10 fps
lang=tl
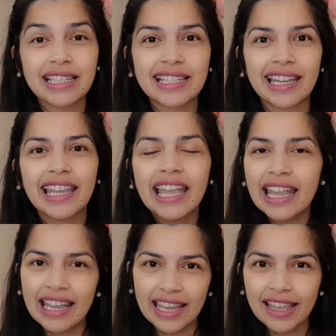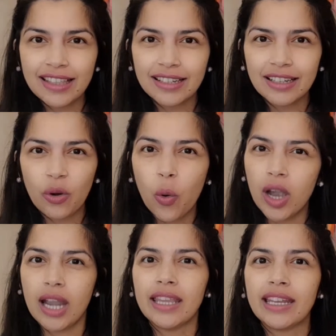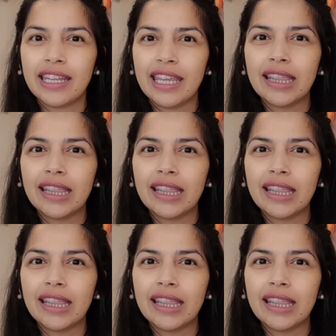Kasi either or lang yan eh,